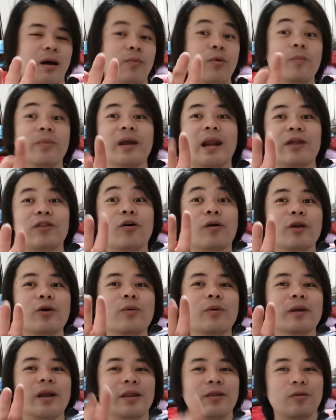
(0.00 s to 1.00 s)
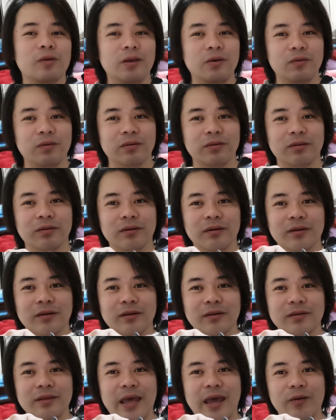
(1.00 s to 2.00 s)
ผมถนัดสองนิ้วผมถนัดสองนิ้ว
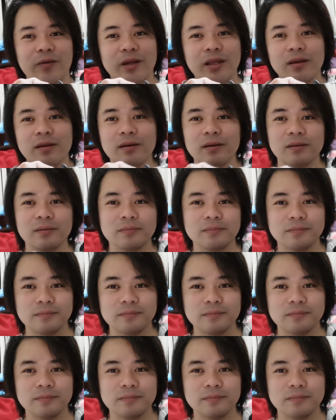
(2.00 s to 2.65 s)
แตะไปนิดนึง